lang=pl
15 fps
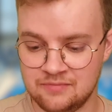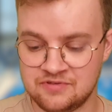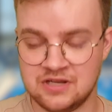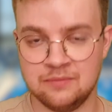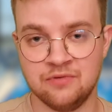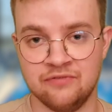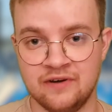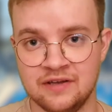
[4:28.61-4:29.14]

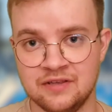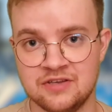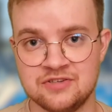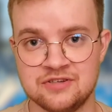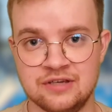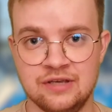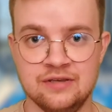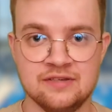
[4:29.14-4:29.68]
przejmowanie
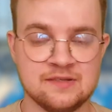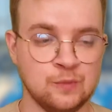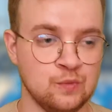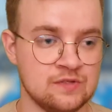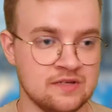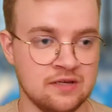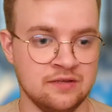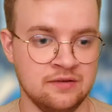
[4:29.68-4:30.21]
się i
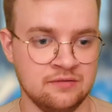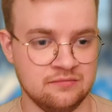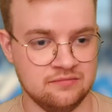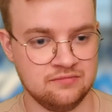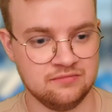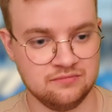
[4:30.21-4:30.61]
smucenie?